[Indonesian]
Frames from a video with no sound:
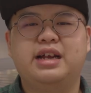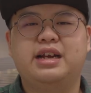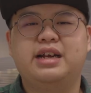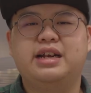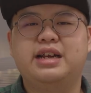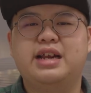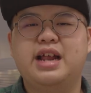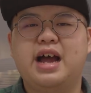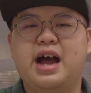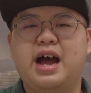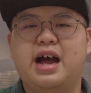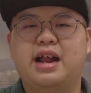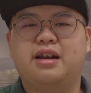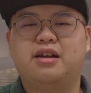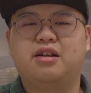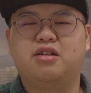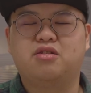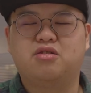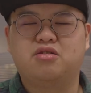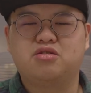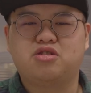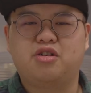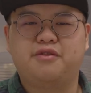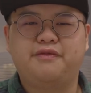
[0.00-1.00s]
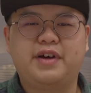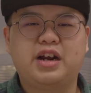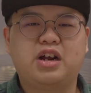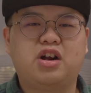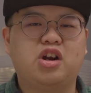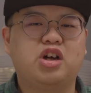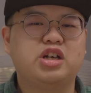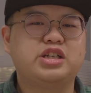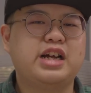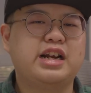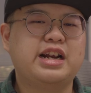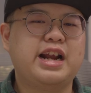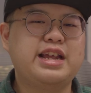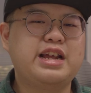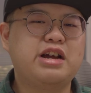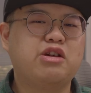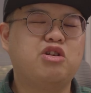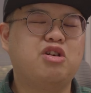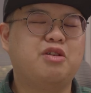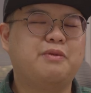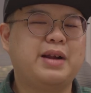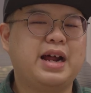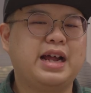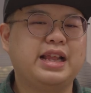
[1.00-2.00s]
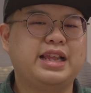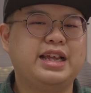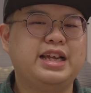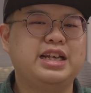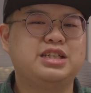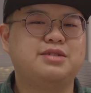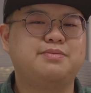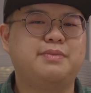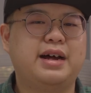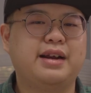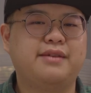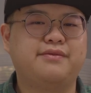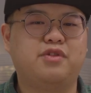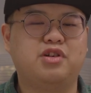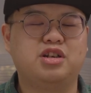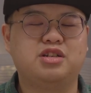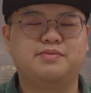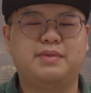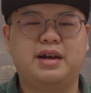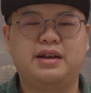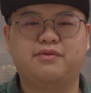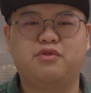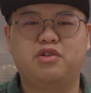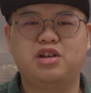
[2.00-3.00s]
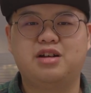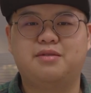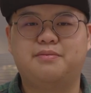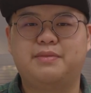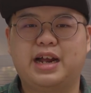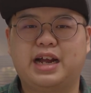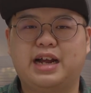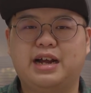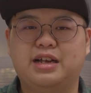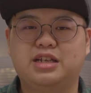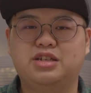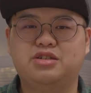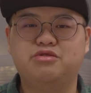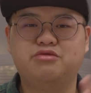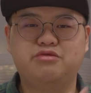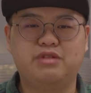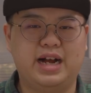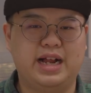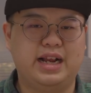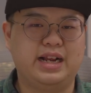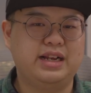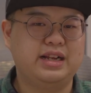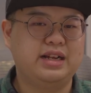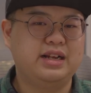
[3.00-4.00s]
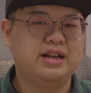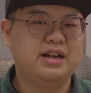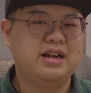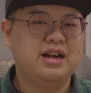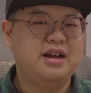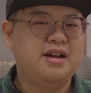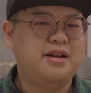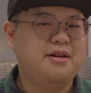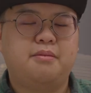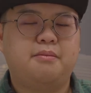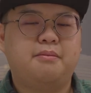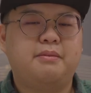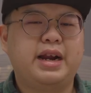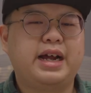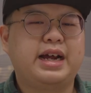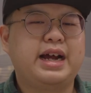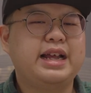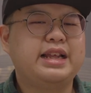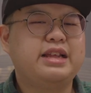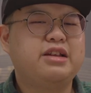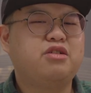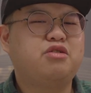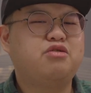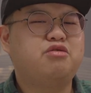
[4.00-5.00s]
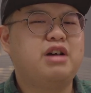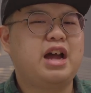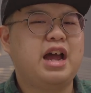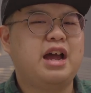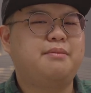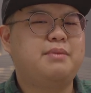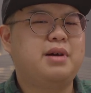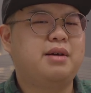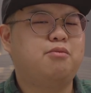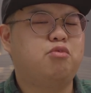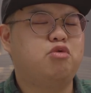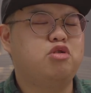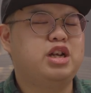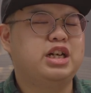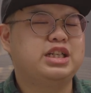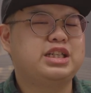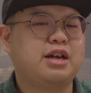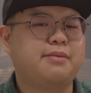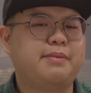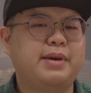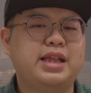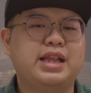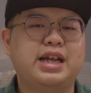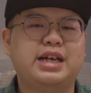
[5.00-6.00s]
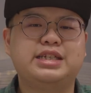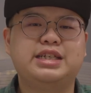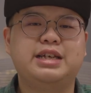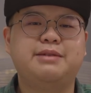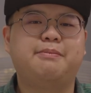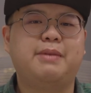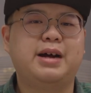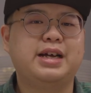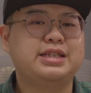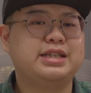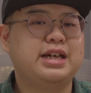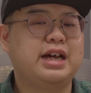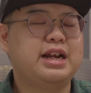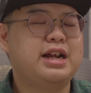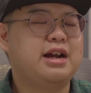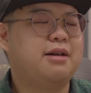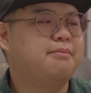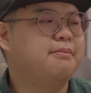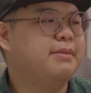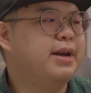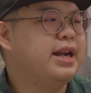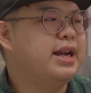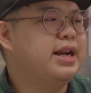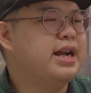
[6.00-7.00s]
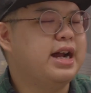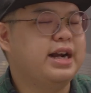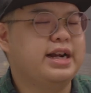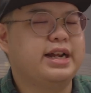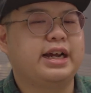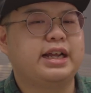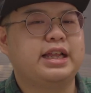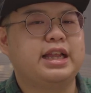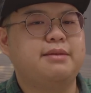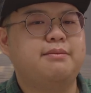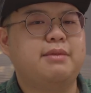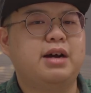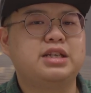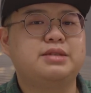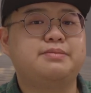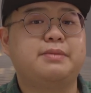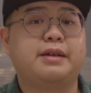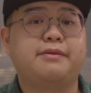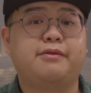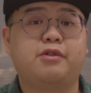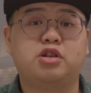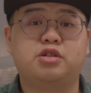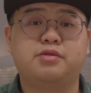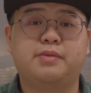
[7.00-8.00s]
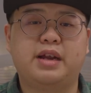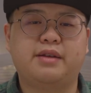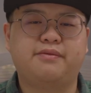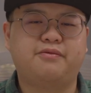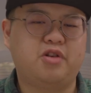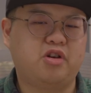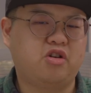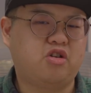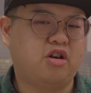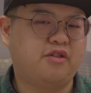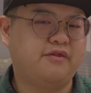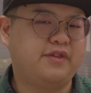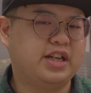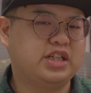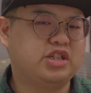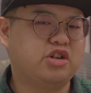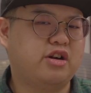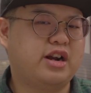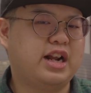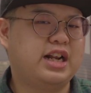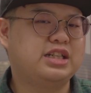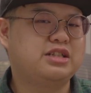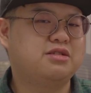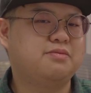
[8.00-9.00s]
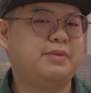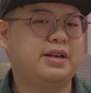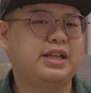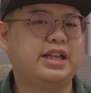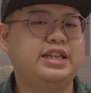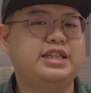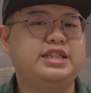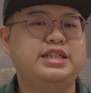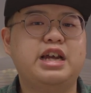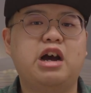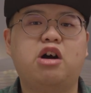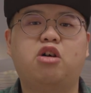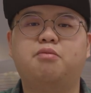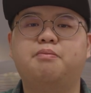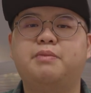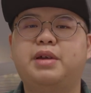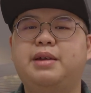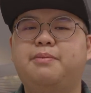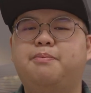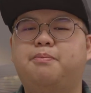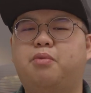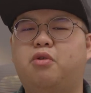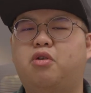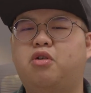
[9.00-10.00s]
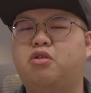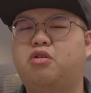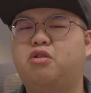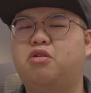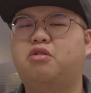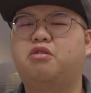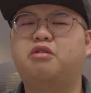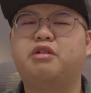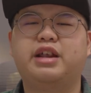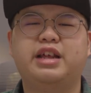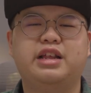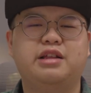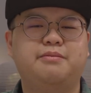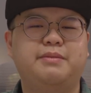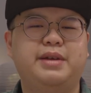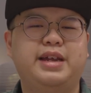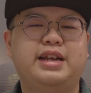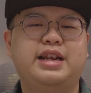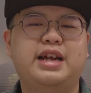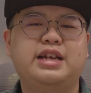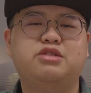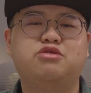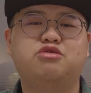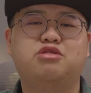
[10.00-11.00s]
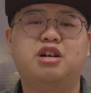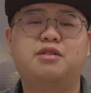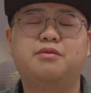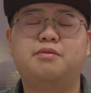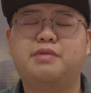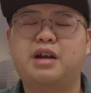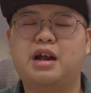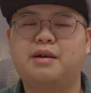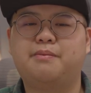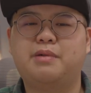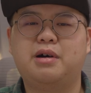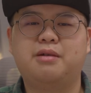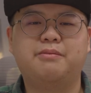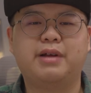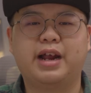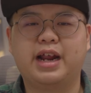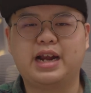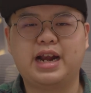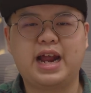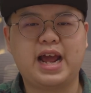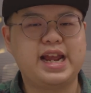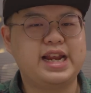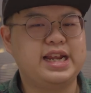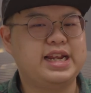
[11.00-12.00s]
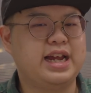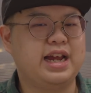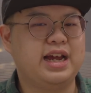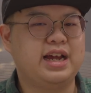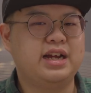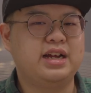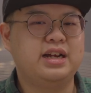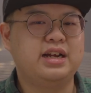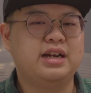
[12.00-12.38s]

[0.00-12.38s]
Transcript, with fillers: Dan so far kalau seandainya gue perhatiin smartphone-smartphone yang mereka jual, mereka itu tuh emang punya segmentasi pasar yang beda nih, timbang smartphone-smartphone konvensional seperti Xiaomi, Poco, Realme, dan juga beberapa brand lainnya.